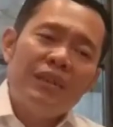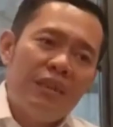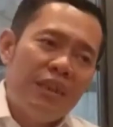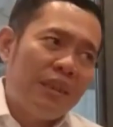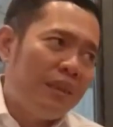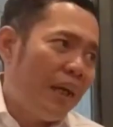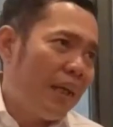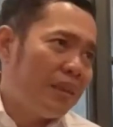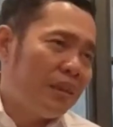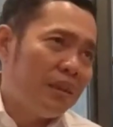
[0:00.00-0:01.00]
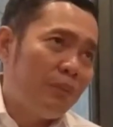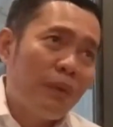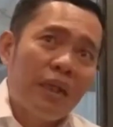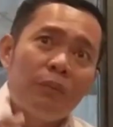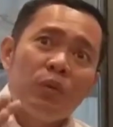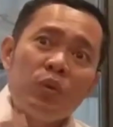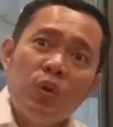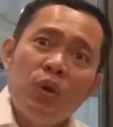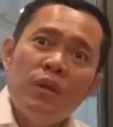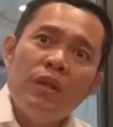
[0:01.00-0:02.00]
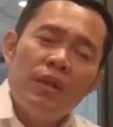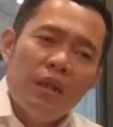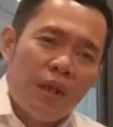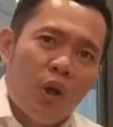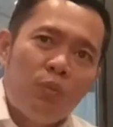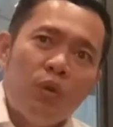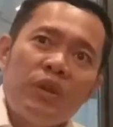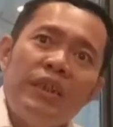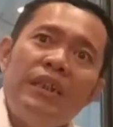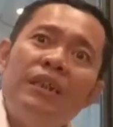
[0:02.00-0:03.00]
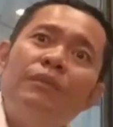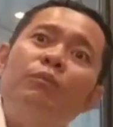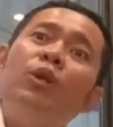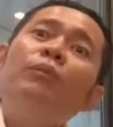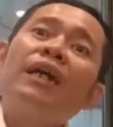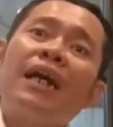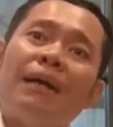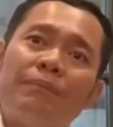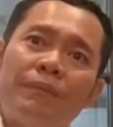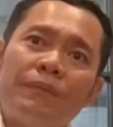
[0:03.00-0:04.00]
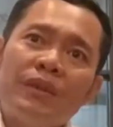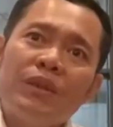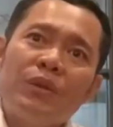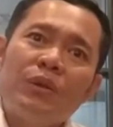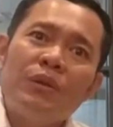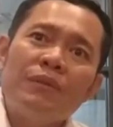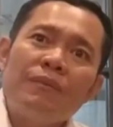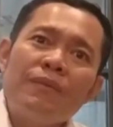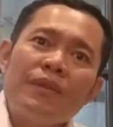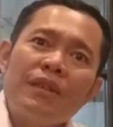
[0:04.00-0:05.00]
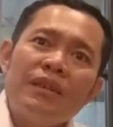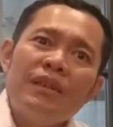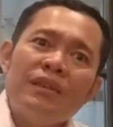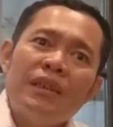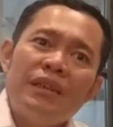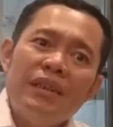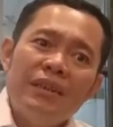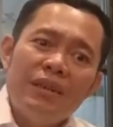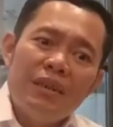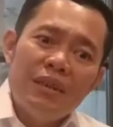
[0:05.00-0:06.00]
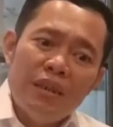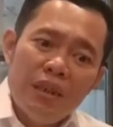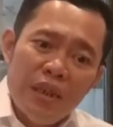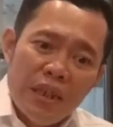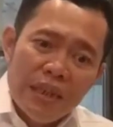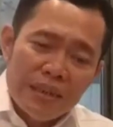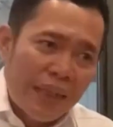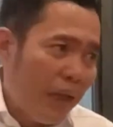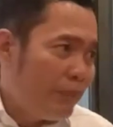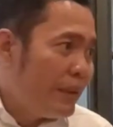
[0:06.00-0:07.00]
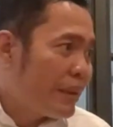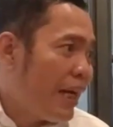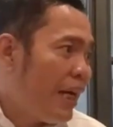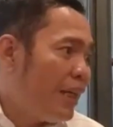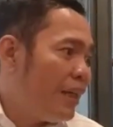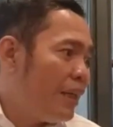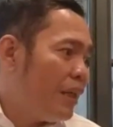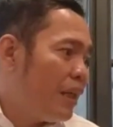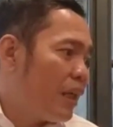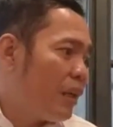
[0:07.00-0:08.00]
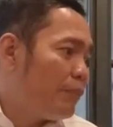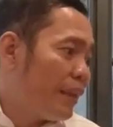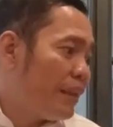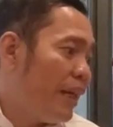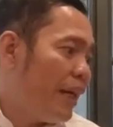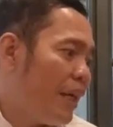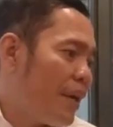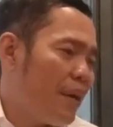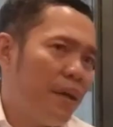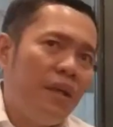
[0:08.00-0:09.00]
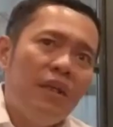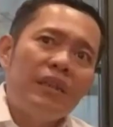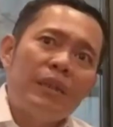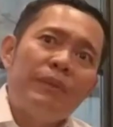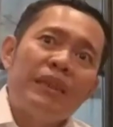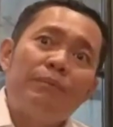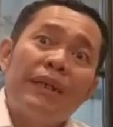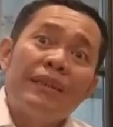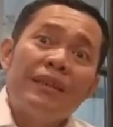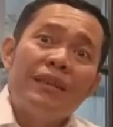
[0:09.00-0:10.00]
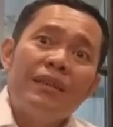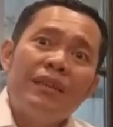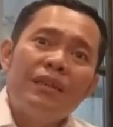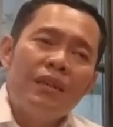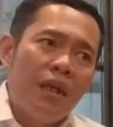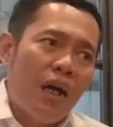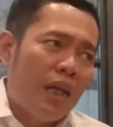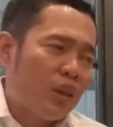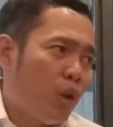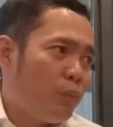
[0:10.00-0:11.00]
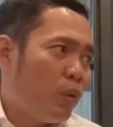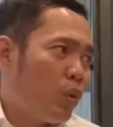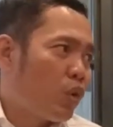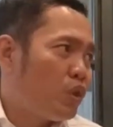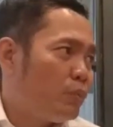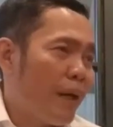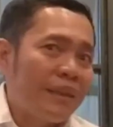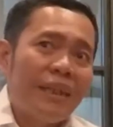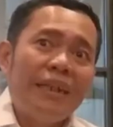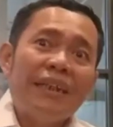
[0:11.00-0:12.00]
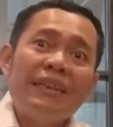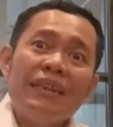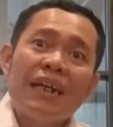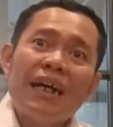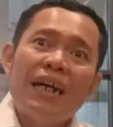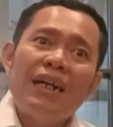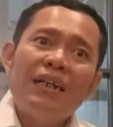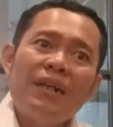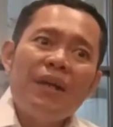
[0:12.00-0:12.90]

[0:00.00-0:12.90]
jadi kita tidak akan sembarang menuduh kalau bukti ini belum lengkap gitu jadi saya minta kepada teman-teman atau pengurus partai Gerindra